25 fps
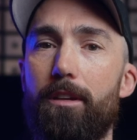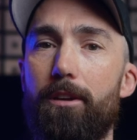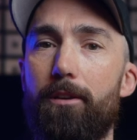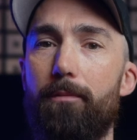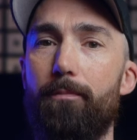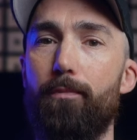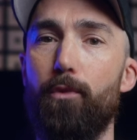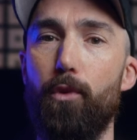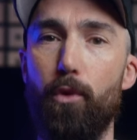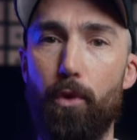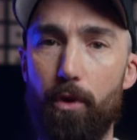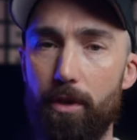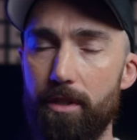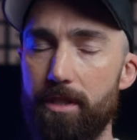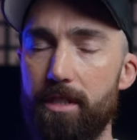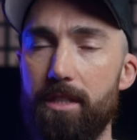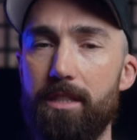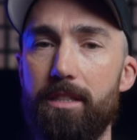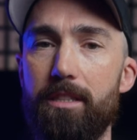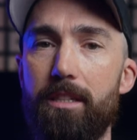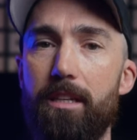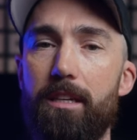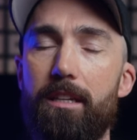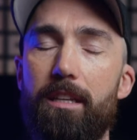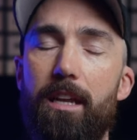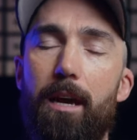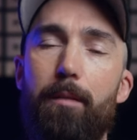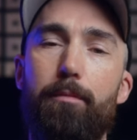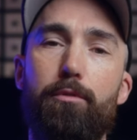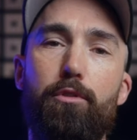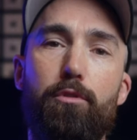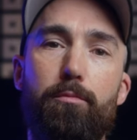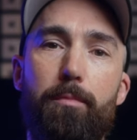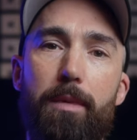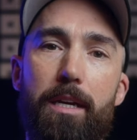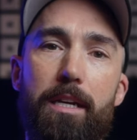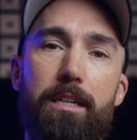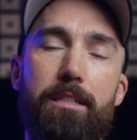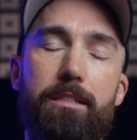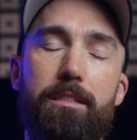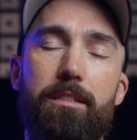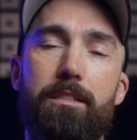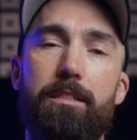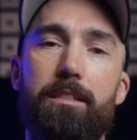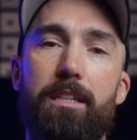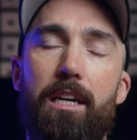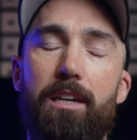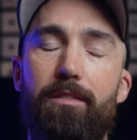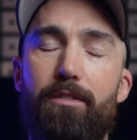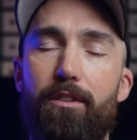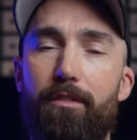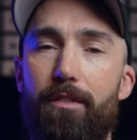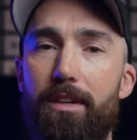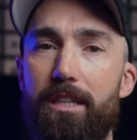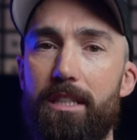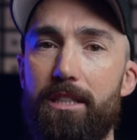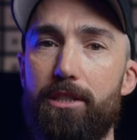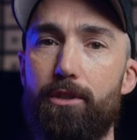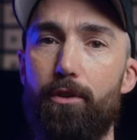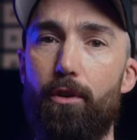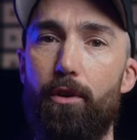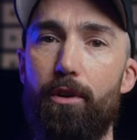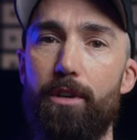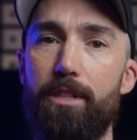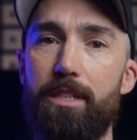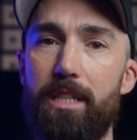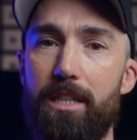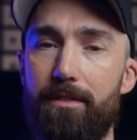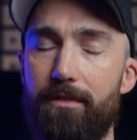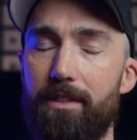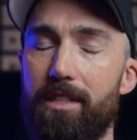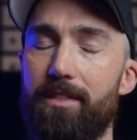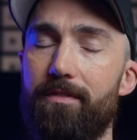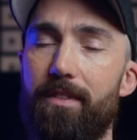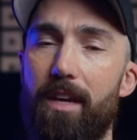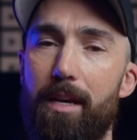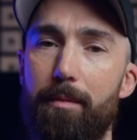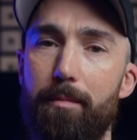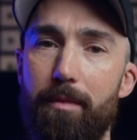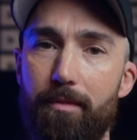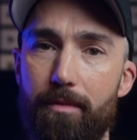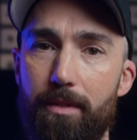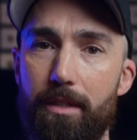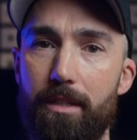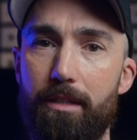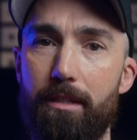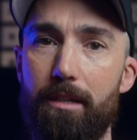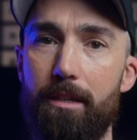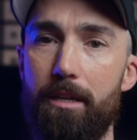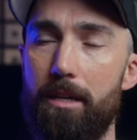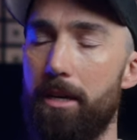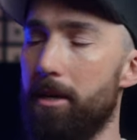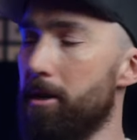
ähm, du hörst es nicht, aber du merkst es einfach, weil das Gehäuse etwas wärmer wird.